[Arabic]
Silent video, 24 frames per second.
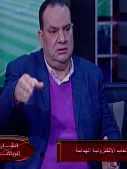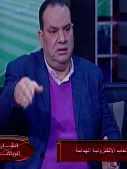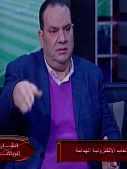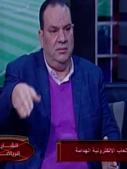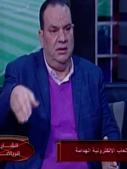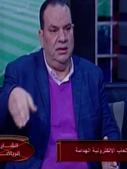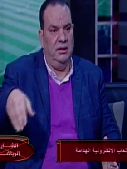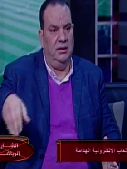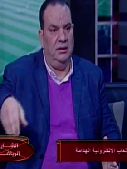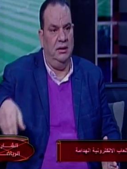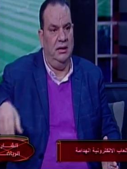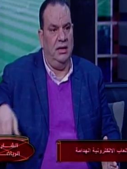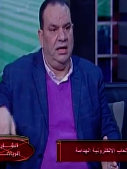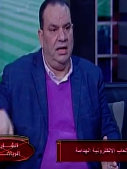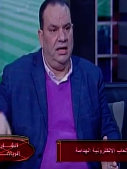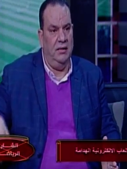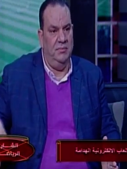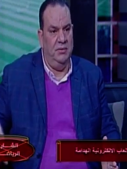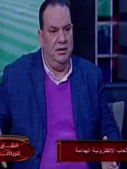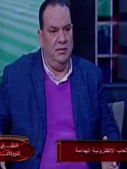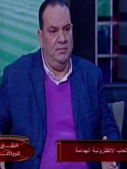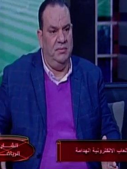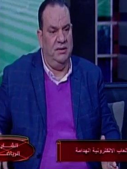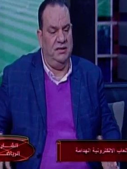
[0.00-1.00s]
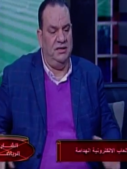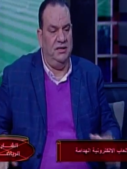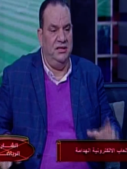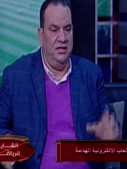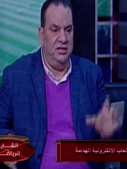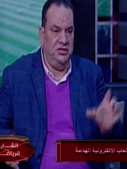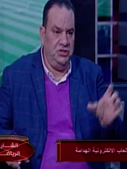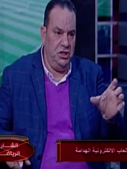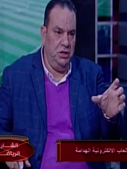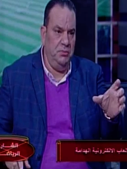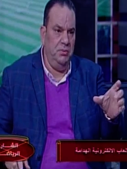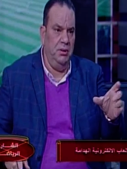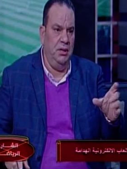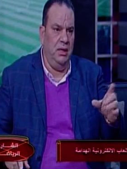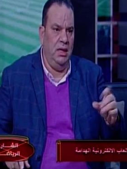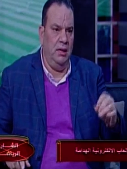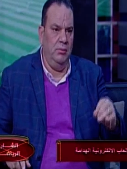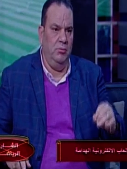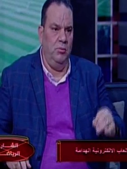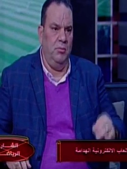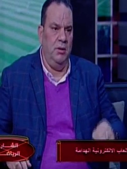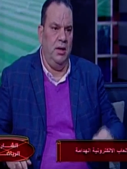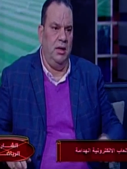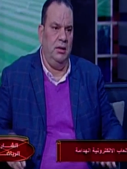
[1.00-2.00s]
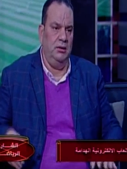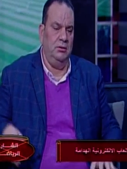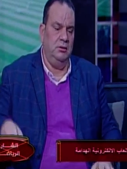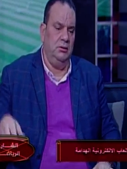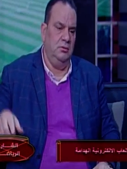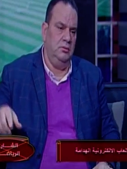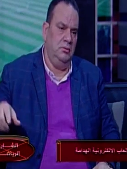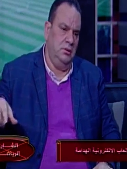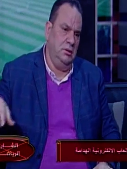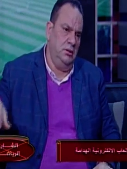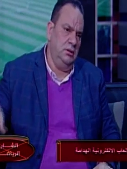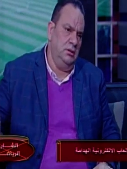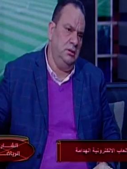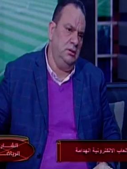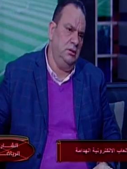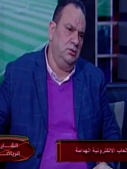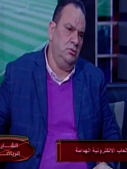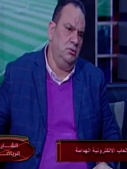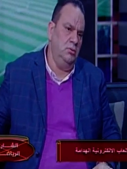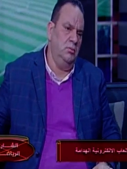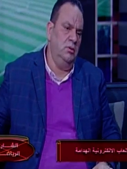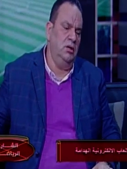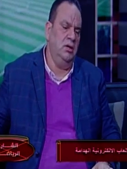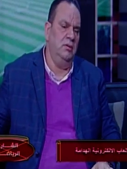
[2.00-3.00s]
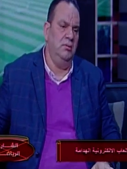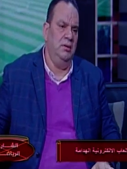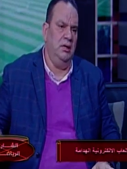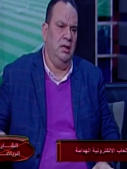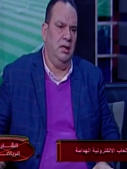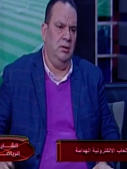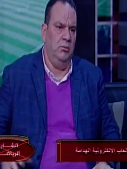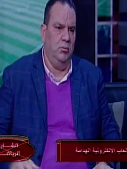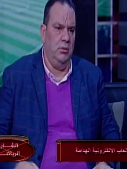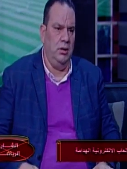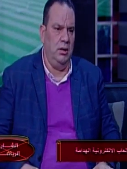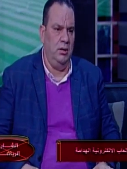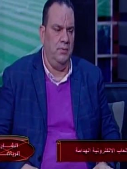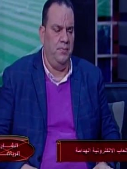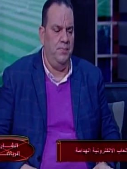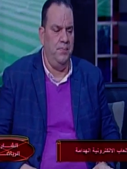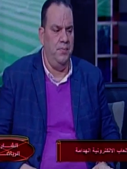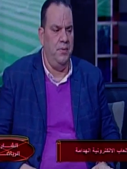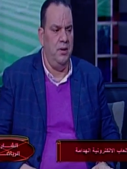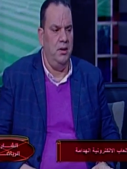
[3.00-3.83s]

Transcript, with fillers: ثمان لاعبين بس الناشئين بيلعبوا بعض والكبار بيلعبوا بعض